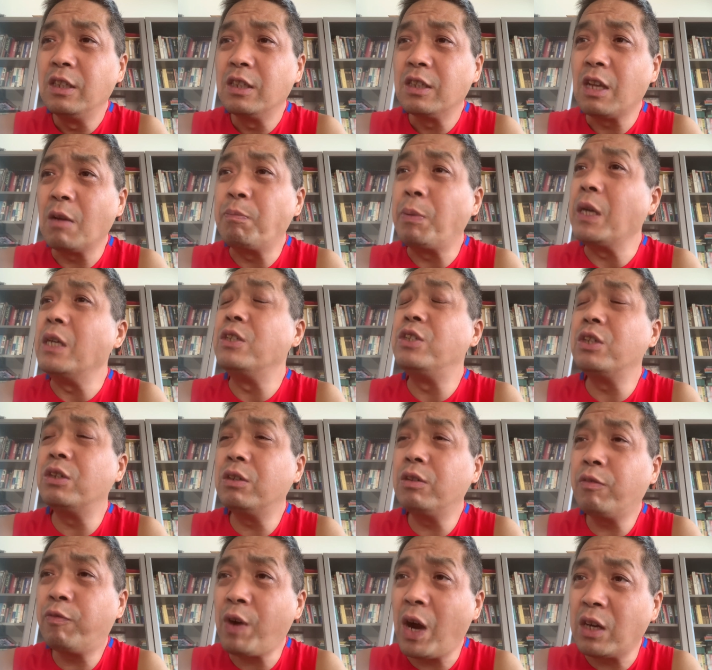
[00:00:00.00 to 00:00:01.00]
在北
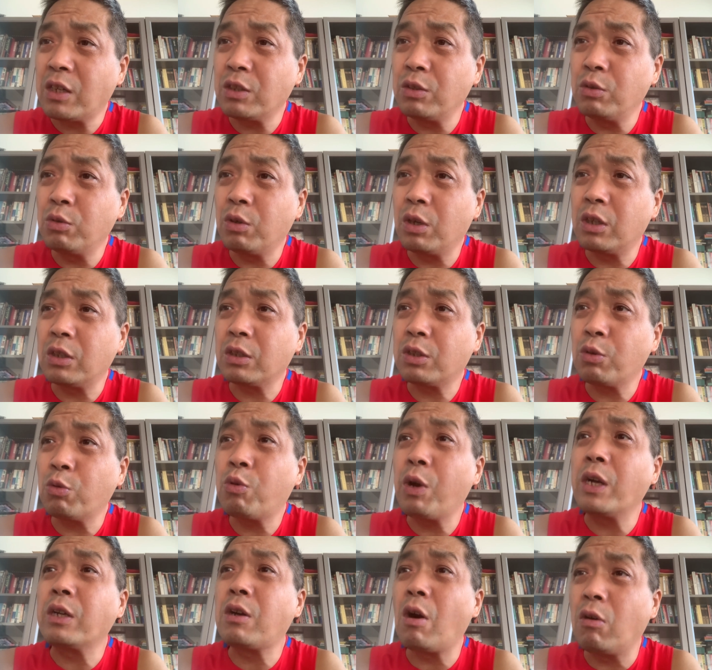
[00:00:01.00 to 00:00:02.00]
京发生过，都
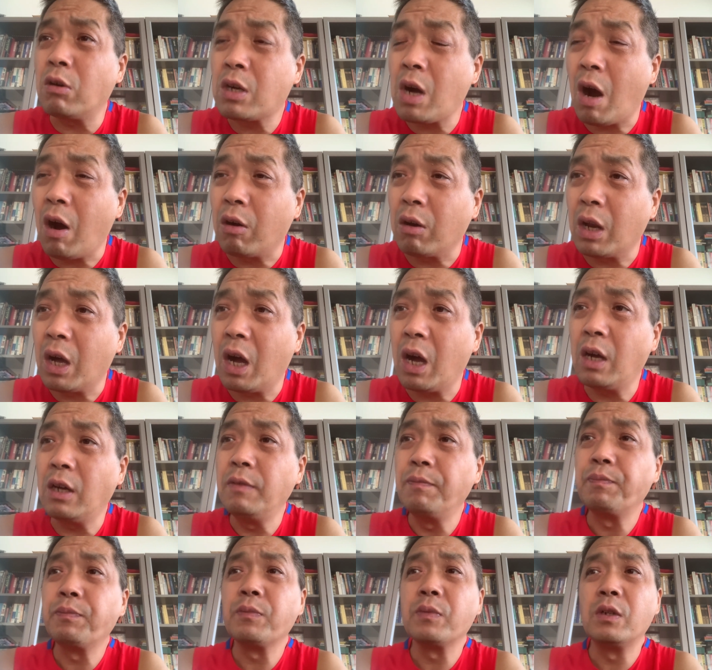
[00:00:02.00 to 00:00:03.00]
快高考了，
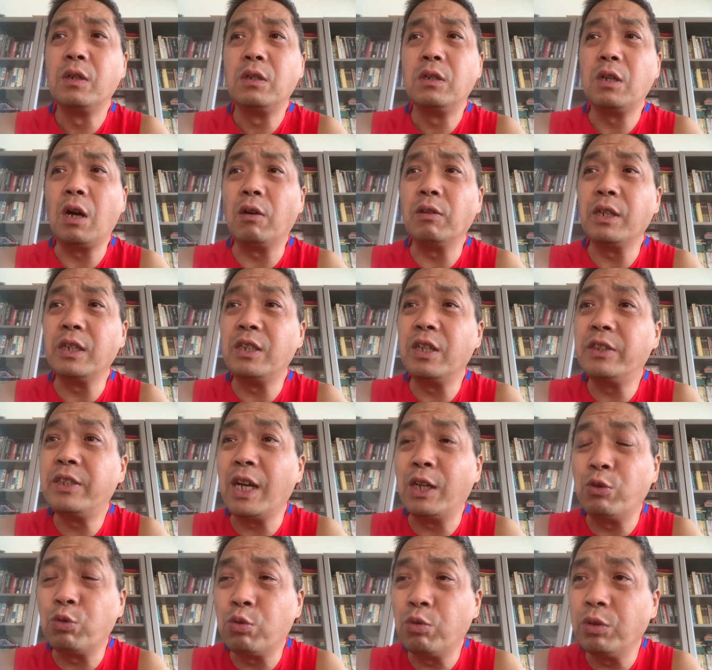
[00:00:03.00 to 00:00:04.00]
然后那些
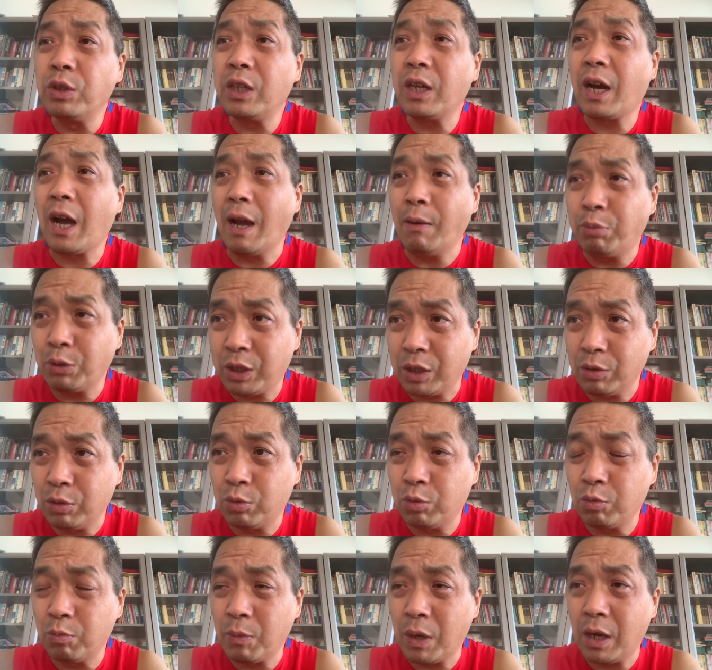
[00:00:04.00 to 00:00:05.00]
建筑工地还不停
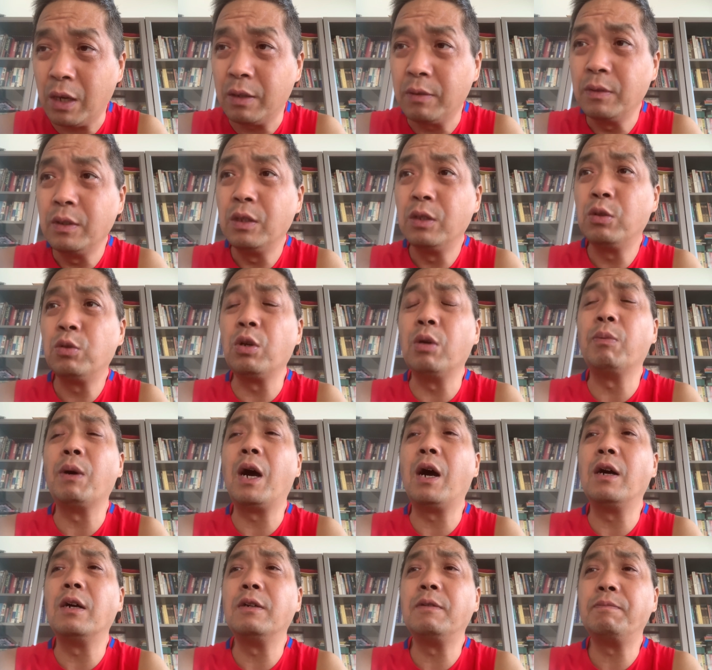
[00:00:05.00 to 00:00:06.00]
工吗？对
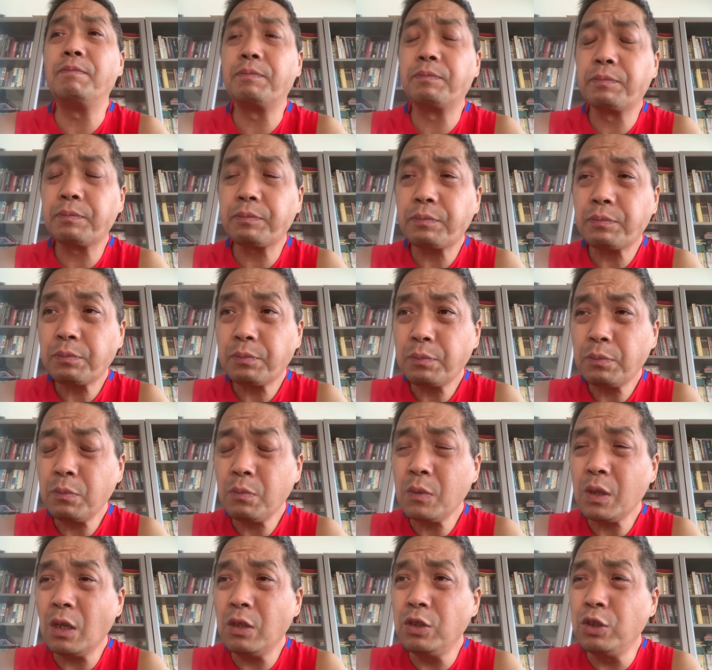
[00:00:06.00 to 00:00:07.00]
吧？
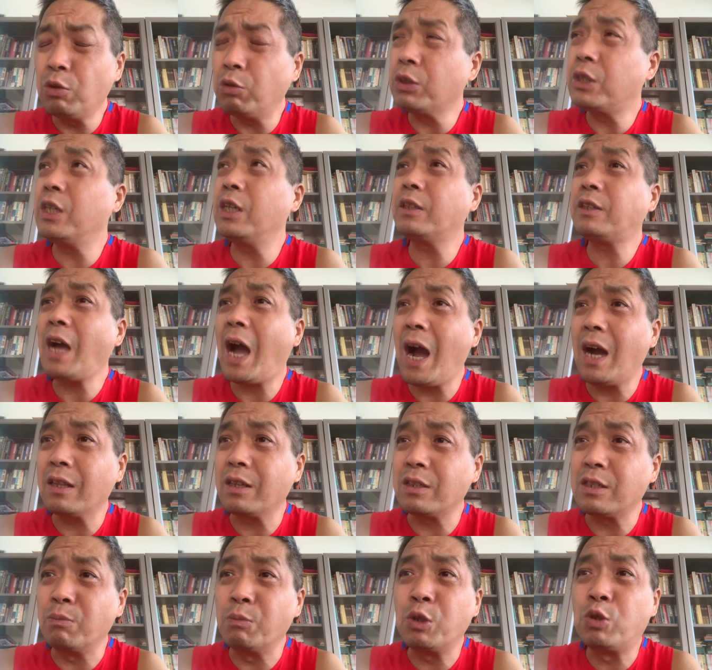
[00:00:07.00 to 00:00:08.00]
有些大
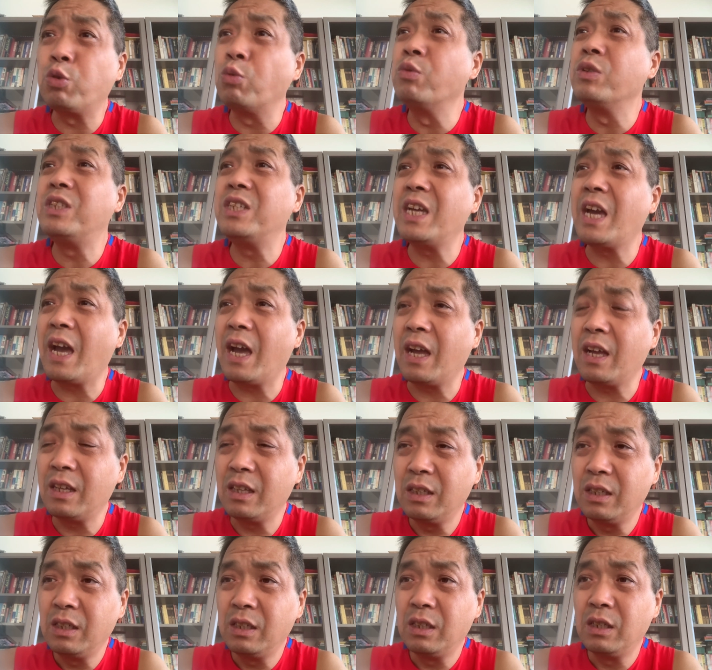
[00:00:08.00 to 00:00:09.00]
的什么中建
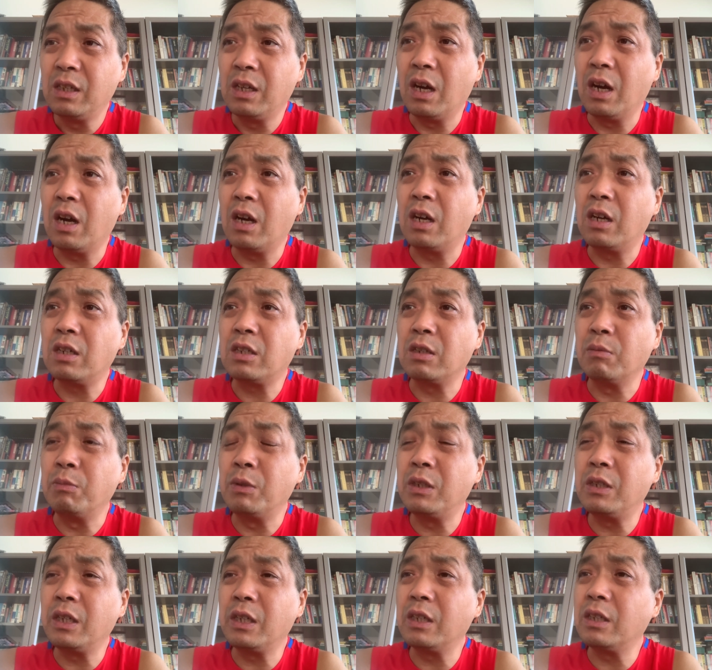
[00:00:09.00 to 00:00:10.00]
啊，什
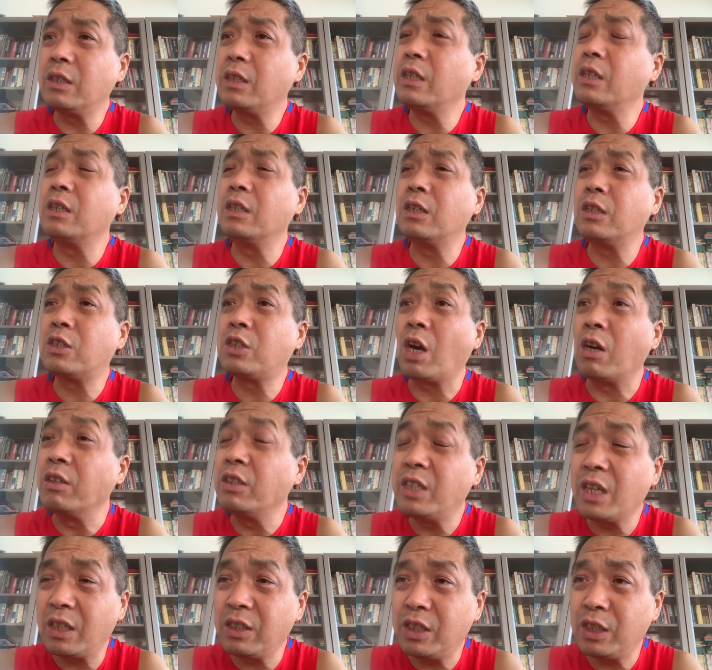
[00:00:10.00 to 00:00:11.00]
么这个这个城
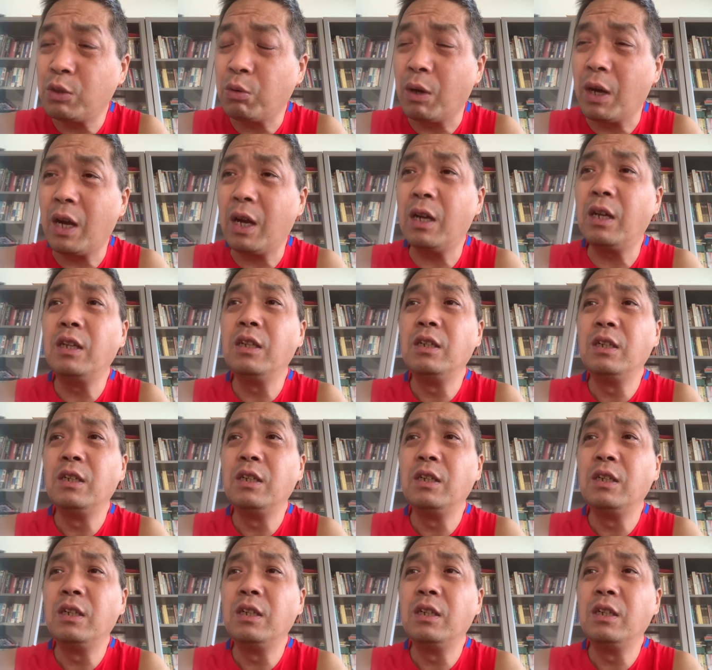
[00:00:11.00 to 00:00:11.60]
建集团，